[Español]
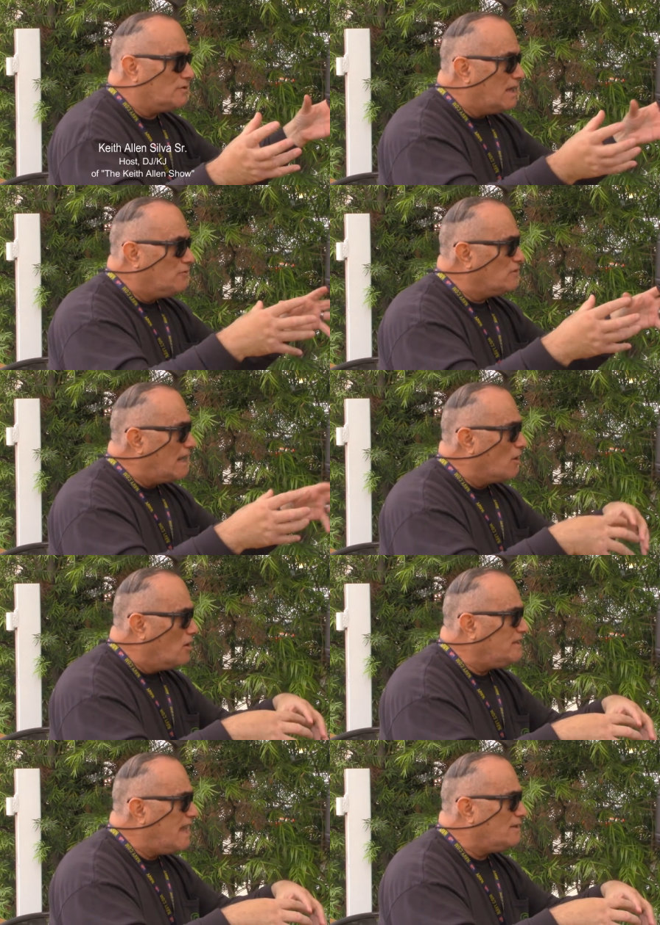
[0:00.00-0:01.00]
together that
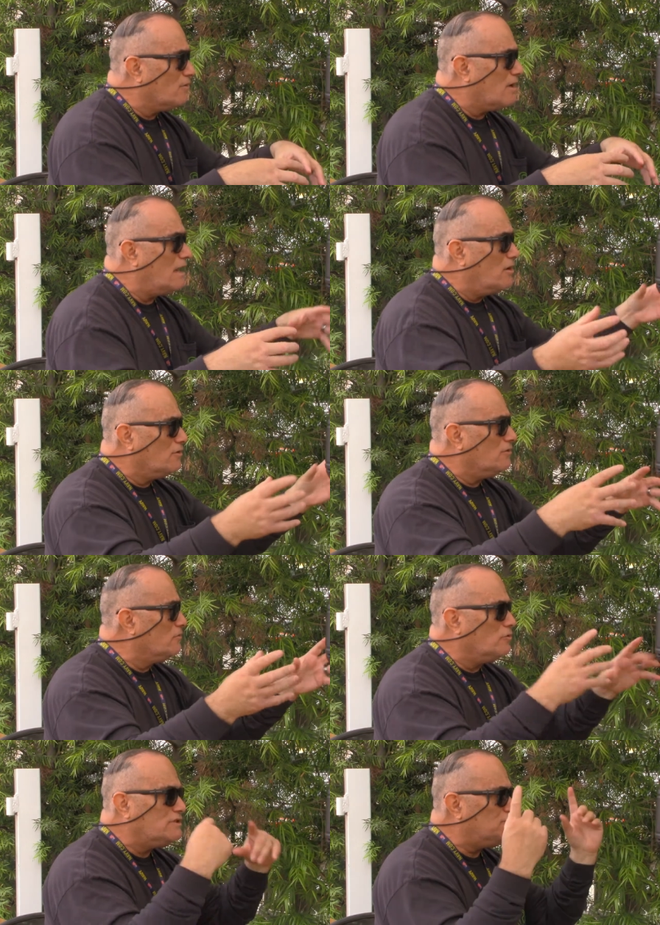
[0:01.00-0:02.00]
long yet, or how long
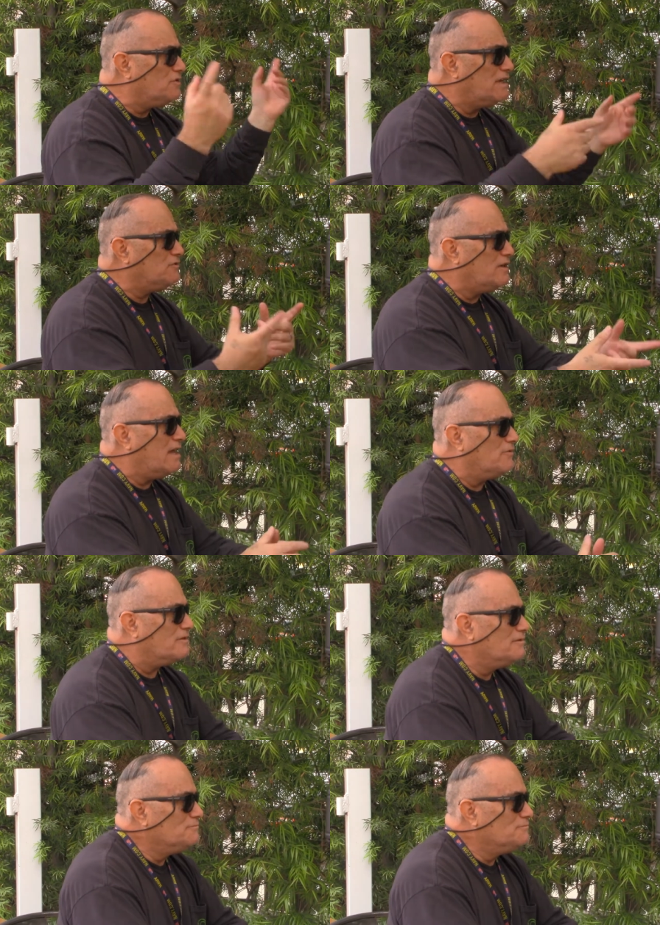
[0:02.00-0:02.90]
ago did you get together?